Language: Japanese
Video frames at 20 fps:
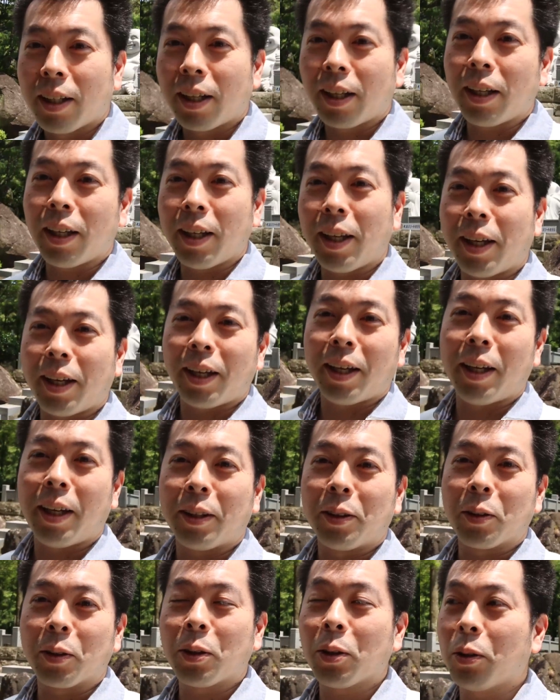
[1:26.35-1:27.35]
はい今日
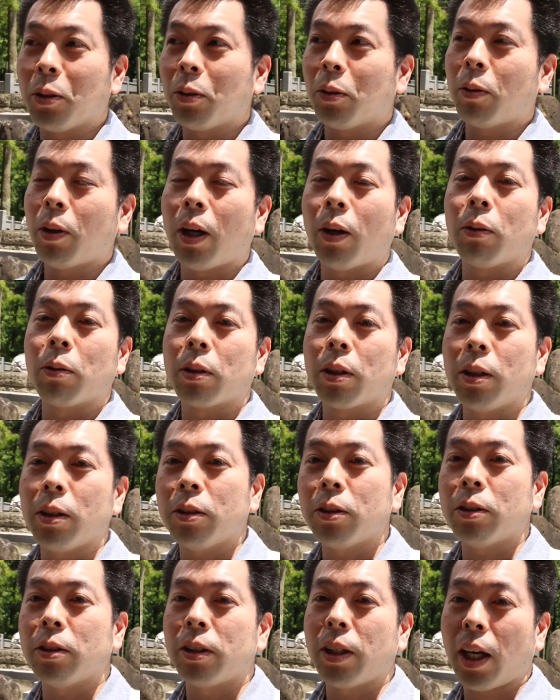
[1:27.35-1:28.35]
はお
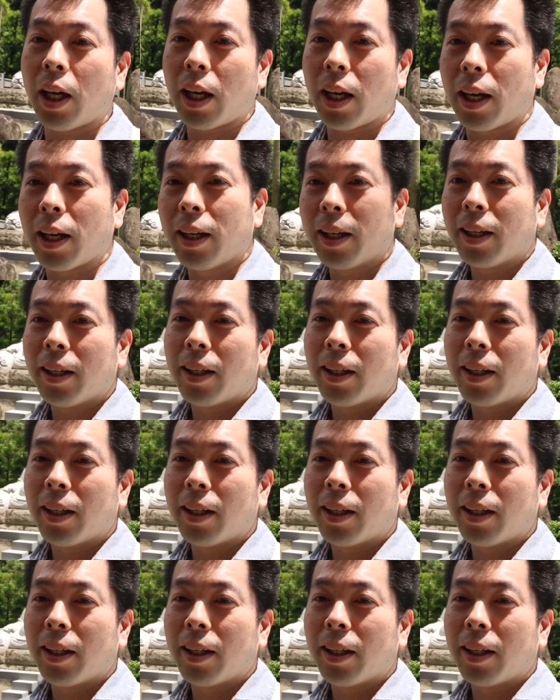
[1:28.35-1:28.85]
昼で、